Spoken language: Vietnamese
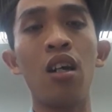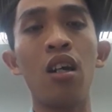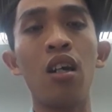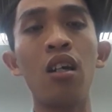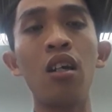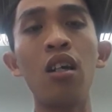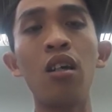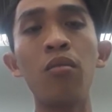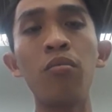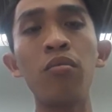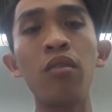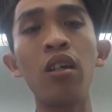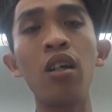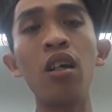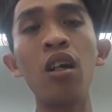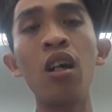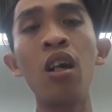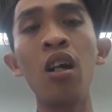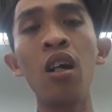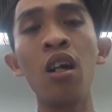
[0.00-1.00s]
gươm,
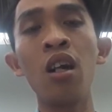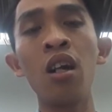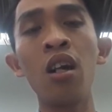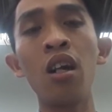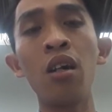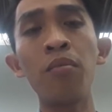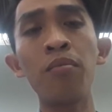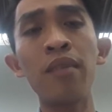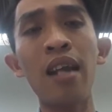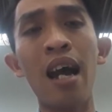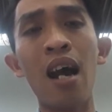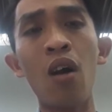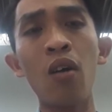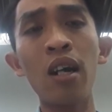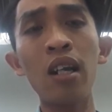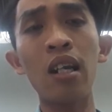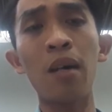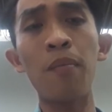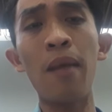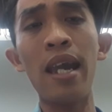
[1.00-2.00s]
gươm đau rất
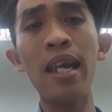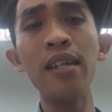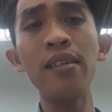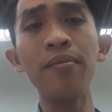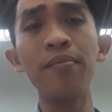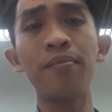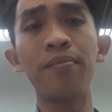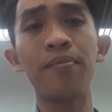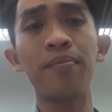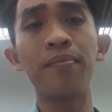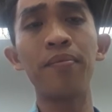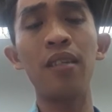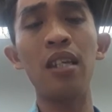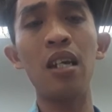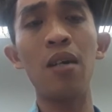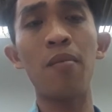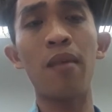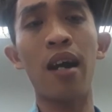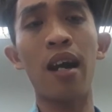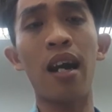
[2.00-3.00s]
là bén.
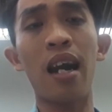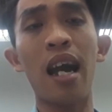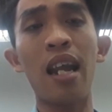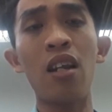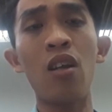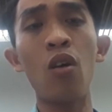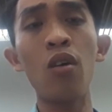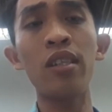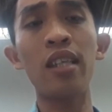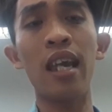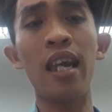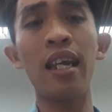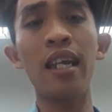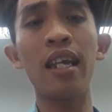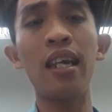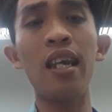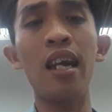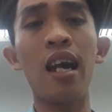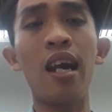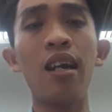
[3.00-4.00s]
Nhưng mà anh nói chuyện
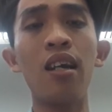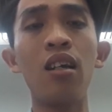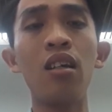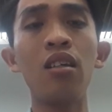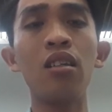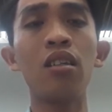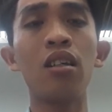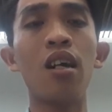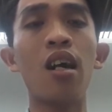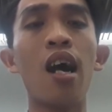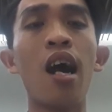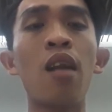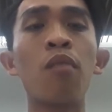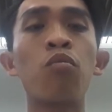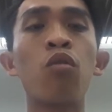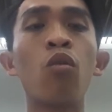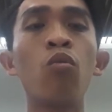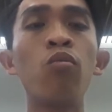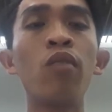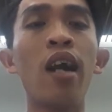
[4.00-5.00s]
gì ra, anh
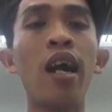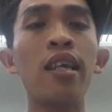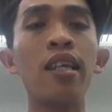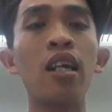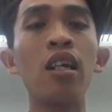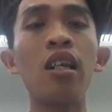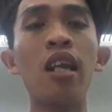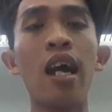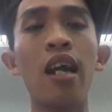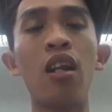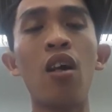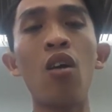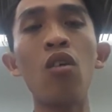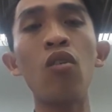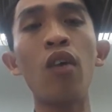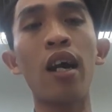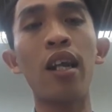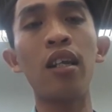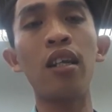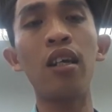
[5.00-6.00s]
phun ra những lời nói của
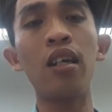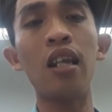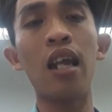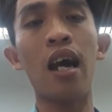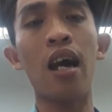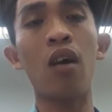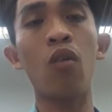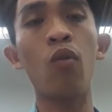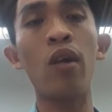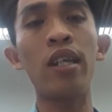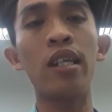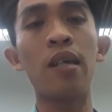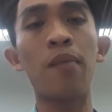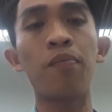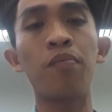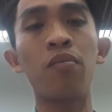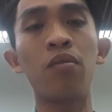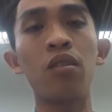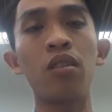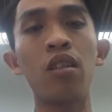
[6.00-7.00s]
anh đó là quy chụp
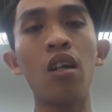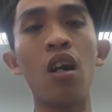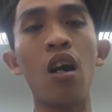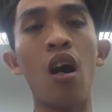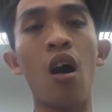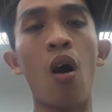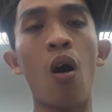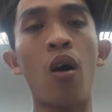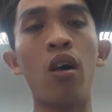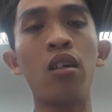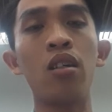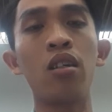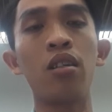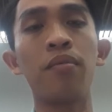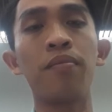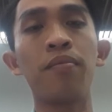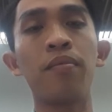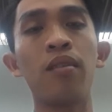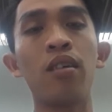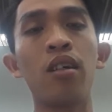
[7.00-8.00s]
cho họ
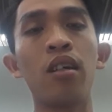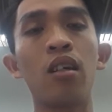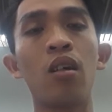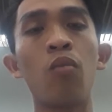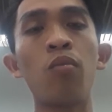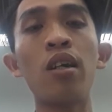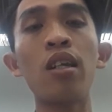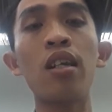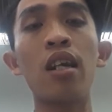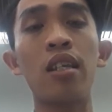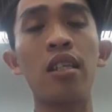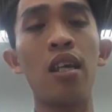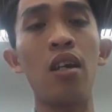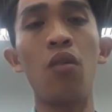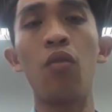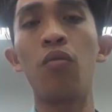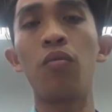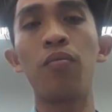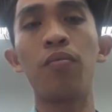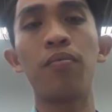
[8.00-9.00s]
cũng rất là nhiều
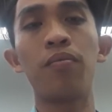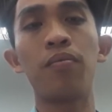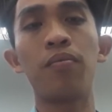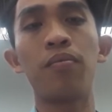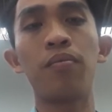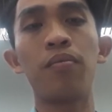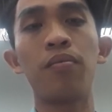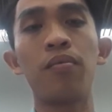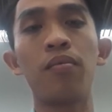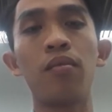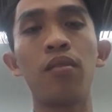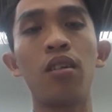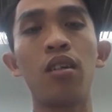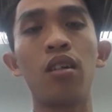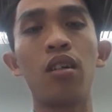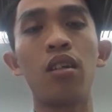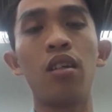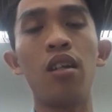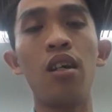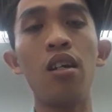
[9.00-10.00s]

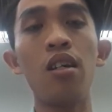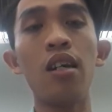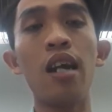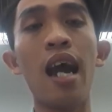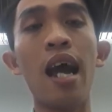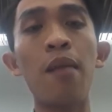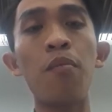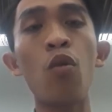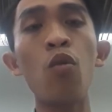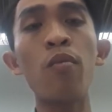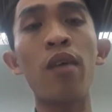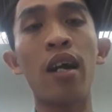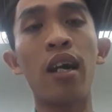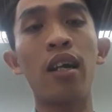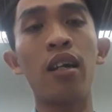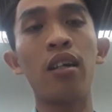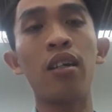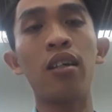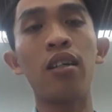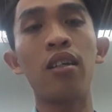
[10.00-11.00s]
đó. Anh muốn
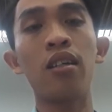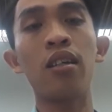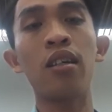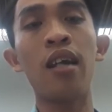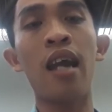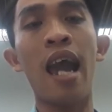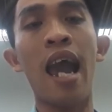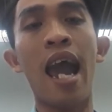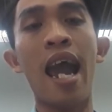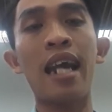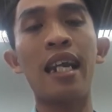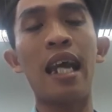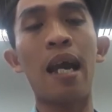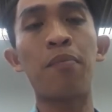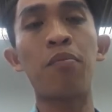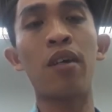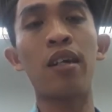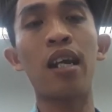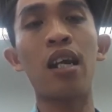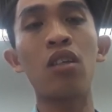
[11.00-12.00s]
mà hạ đạp
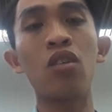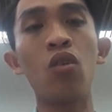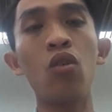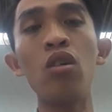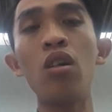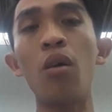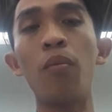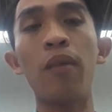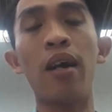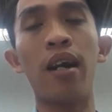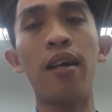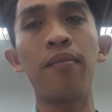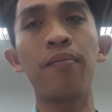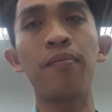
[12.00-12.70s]
người ta xuống không à.